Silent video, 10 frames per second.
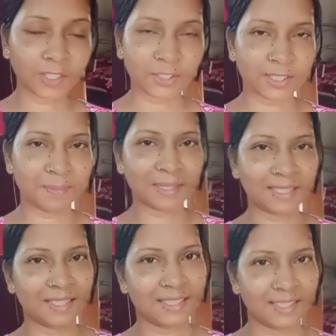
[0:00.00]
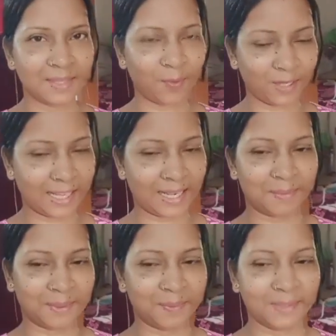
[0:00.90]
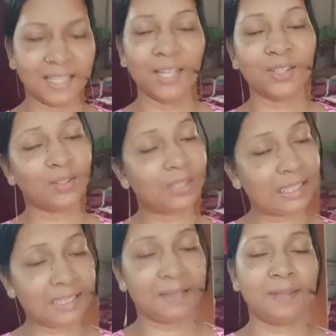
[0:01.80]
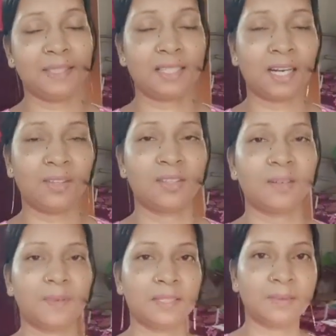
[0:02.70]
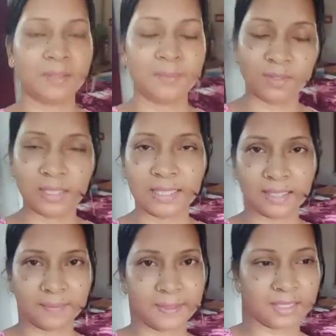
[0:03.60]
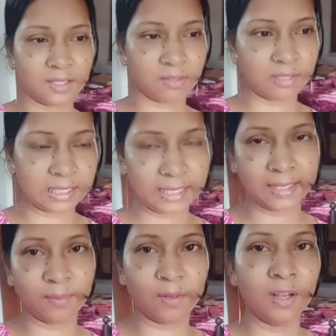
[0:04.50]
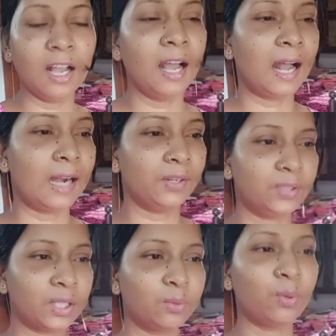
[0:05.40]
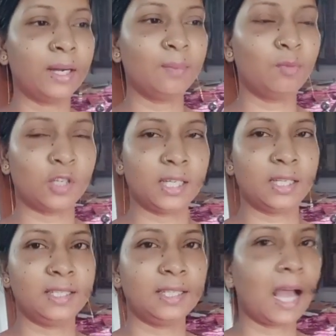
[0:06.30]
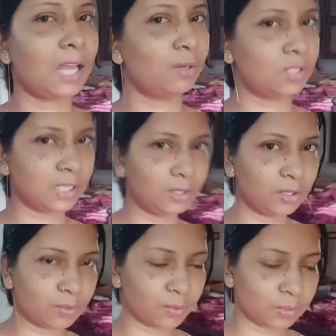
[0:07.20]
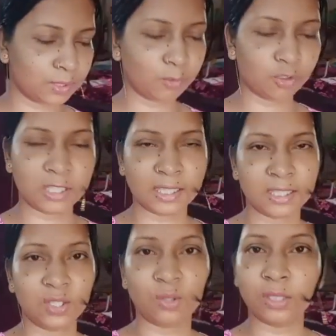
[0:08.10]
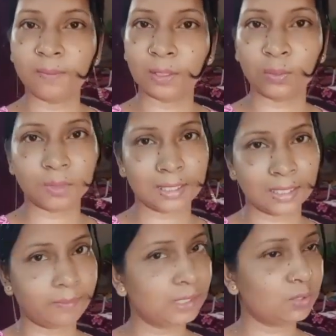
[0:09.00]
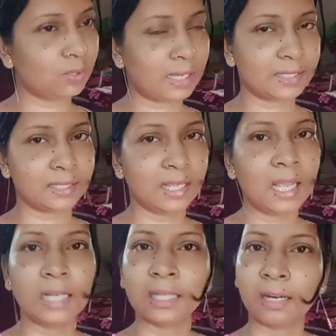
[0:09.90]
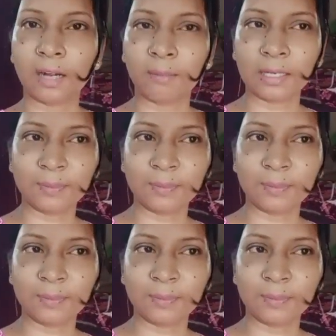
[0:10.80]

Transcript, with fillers: সেই মাছটা নিয়ে এসেছি পরে দেখাবো তোমাদের তাহলে খিদে পেয়েছি সাড়ে দশটা বাজে মানে ভীষণ খিদে পেয়েছে তখন খেয়ে নেবো আর ওদিকে কুকারে বসেছি আলু সেদ্ধ করতে বসিয়েছি যদি বা তোমার দাদাভাই চলে আসে কারণ আমার